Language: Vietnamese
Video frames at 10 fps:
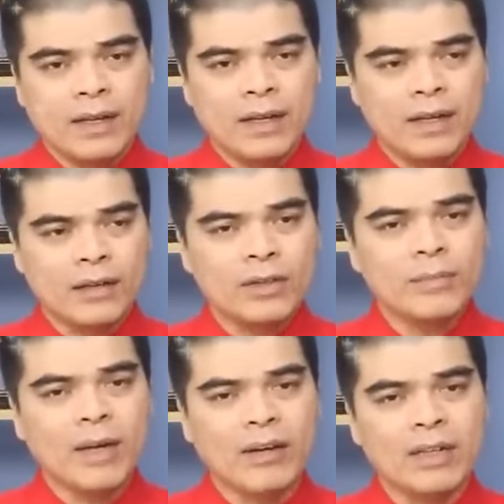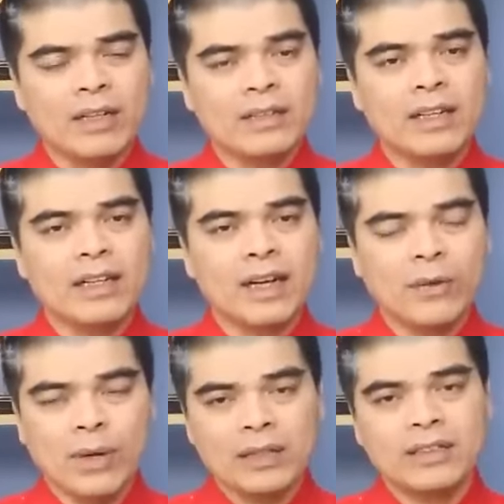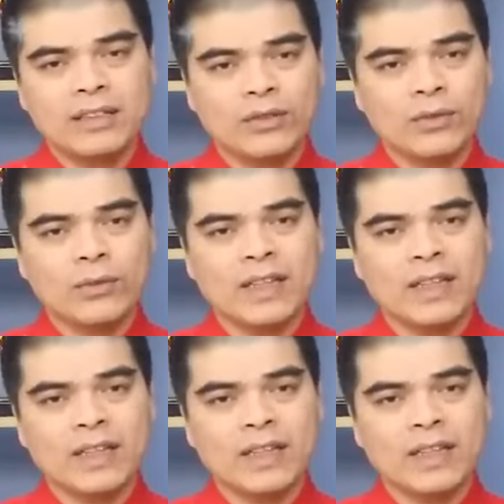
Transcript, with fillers: à, cốt thất bảo đã được các thầy khai quang trì chú